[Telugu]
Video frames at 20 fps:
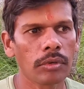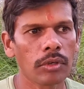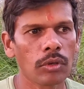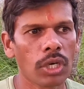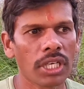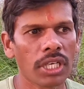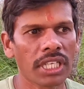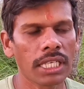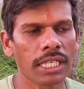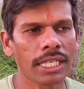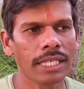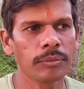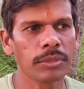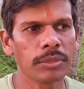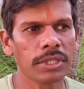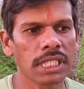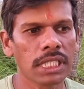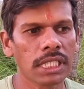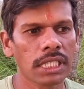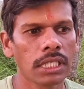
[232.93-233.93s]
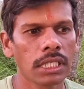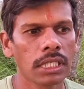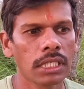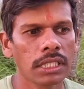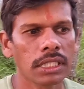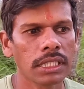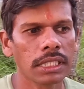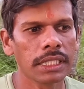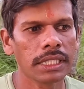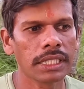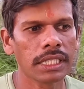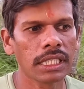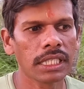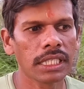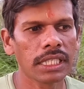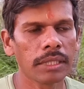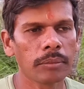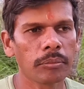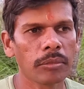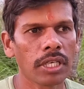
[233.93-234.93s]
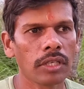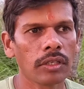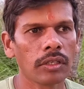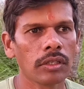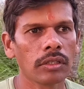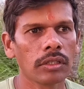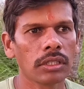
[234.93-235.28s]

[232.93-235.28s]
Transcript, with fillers: గొట్టాలు కనిపించాయి వీటిని మనం